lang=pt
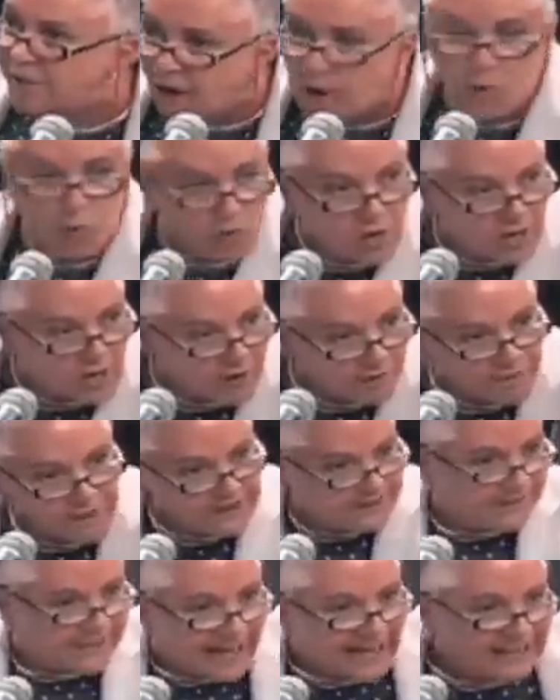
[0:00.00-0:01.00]
que vão
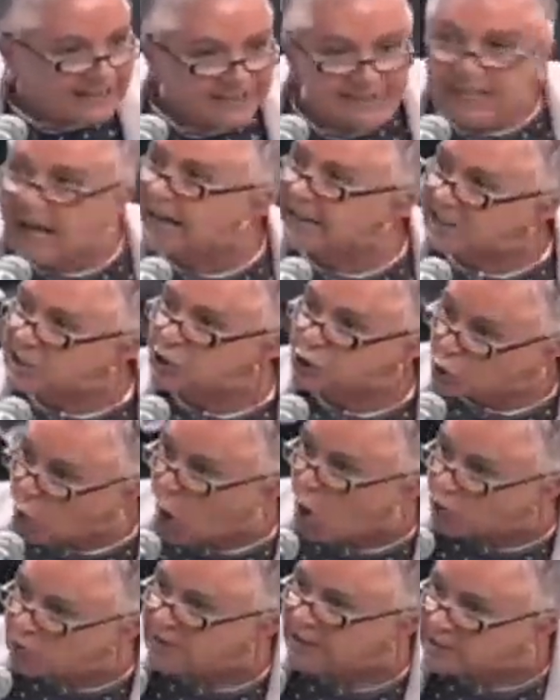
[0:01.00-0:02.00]
fiscalizar as
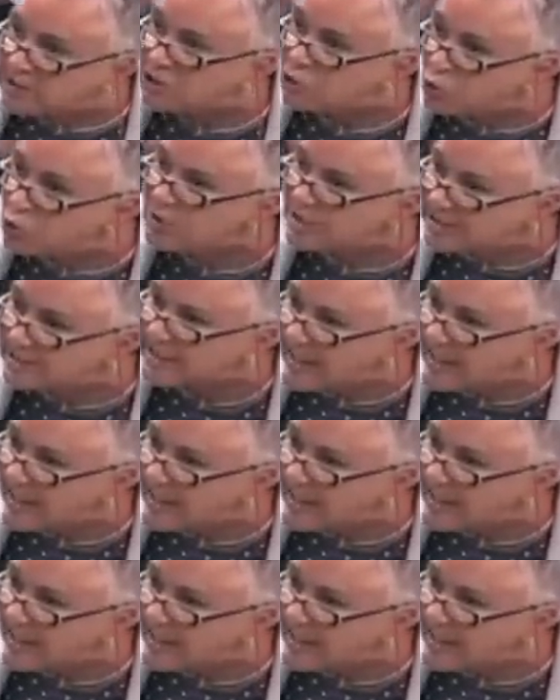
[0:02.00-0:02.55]
contas do